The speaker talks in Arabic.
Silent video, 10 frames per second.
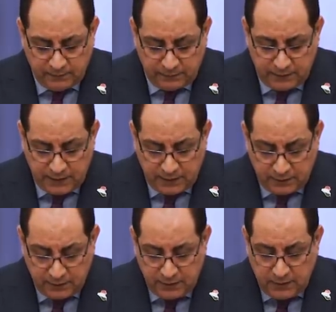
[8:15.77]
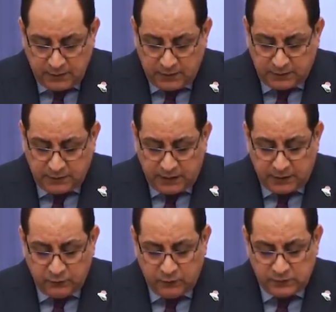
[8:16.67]
اثنين
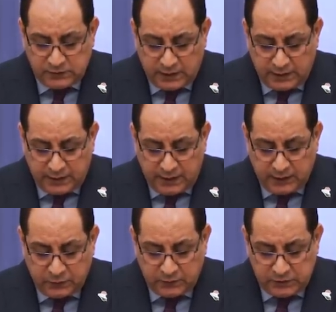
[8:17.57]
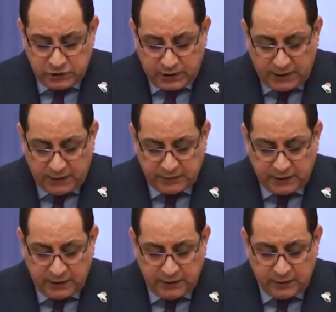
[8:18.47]
اعداد الوزارات والجهات
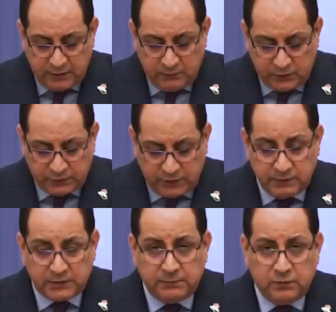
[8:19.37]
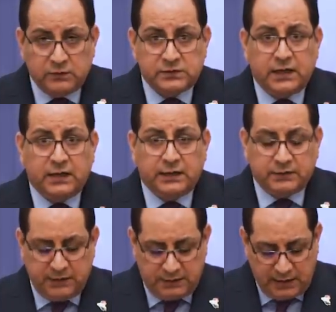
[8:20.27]
غير المرتبطه
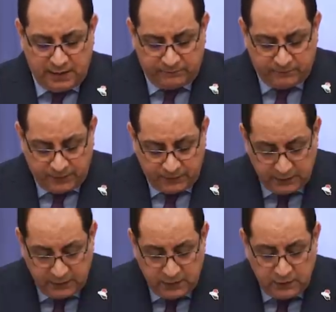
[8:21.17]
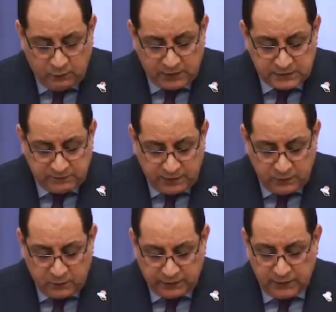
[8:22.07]
بوزاره كافه
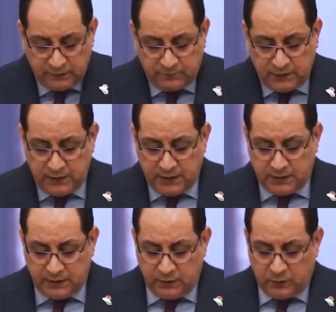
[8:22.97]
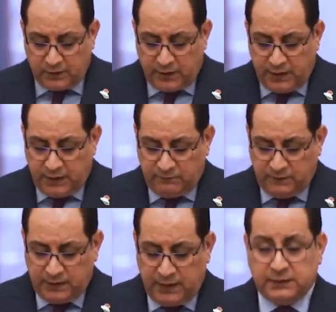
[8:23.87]
وصفا وظيفيا
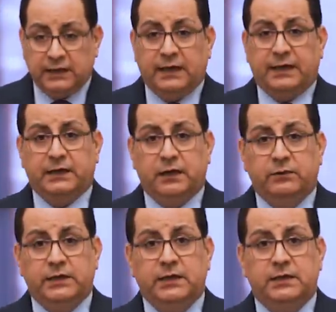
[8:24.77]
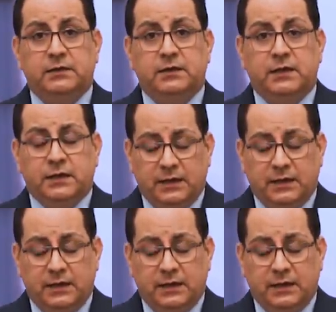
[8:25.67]
للوظائف ذات العناوين